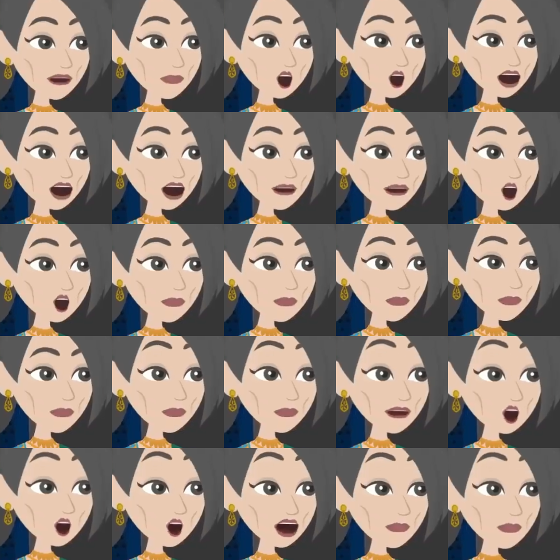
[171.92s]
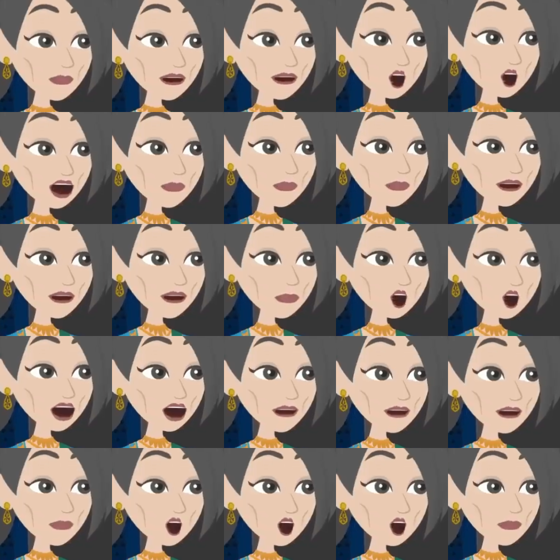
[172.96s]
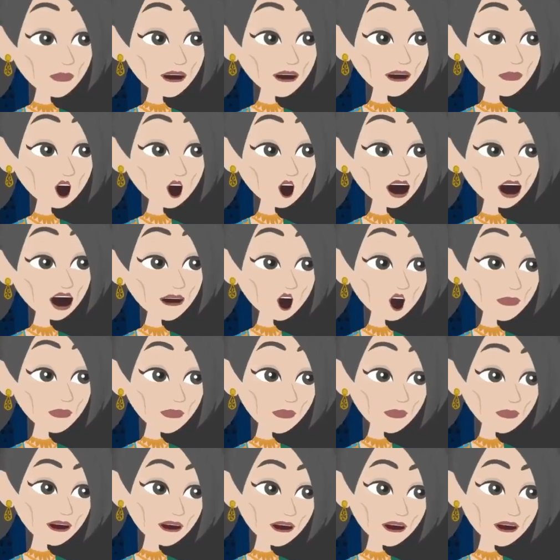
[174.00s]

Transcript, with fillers: নিধি জেদ করিস না আমার কথা শোন